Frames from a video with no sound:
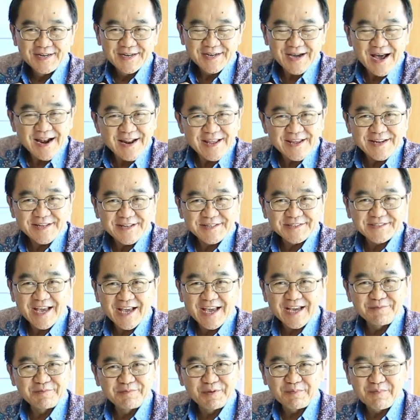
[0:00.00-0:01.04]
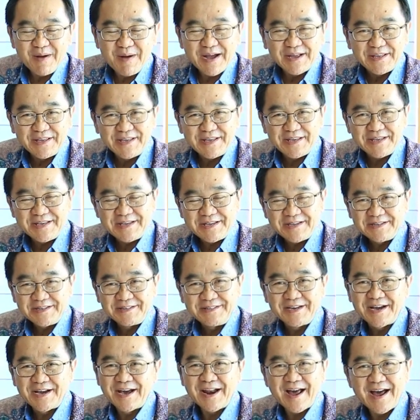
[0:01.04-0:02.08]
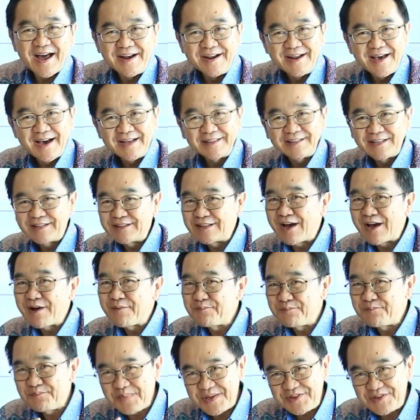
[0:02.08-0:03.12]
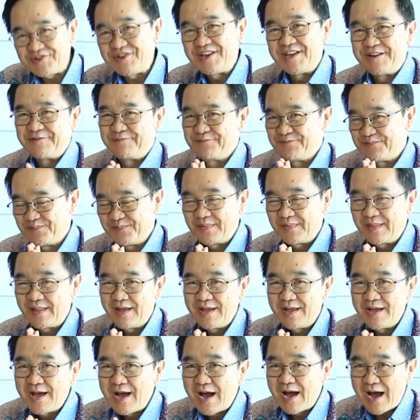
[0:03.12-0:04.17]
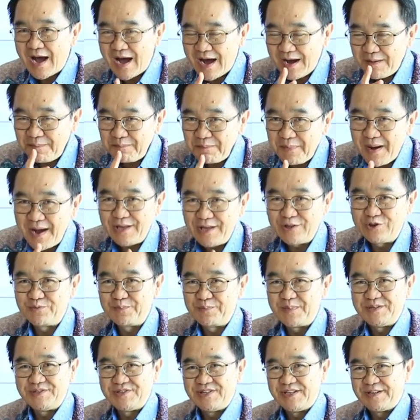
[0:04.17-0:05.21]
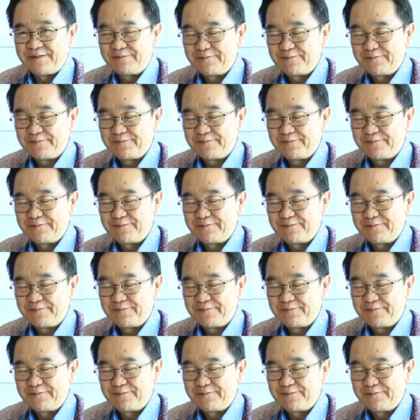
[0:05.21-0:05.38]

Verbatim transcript: Kali ini saya ingin berbagi dengan Anda tentang pitching. Apa itu pitching?